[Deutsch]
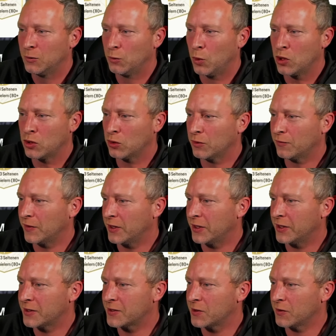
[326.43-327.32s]
Walkout
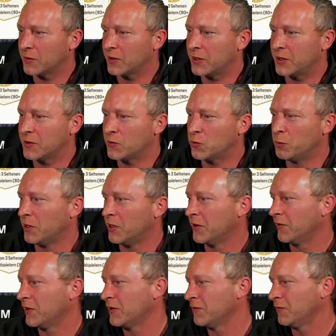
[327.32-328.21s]
wäre jetzt so äh, richtig super
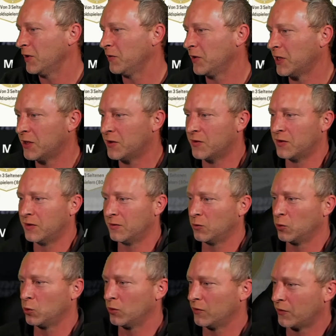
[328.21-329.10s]
gewesen, wenn wir den
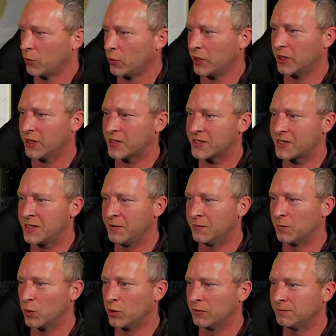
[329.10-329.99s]
so ihn jetzt
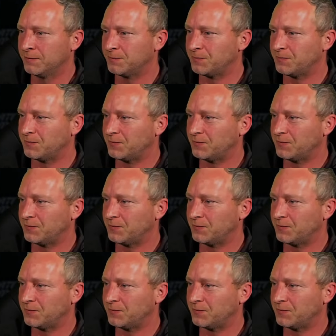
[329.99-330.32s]
ziehen würden.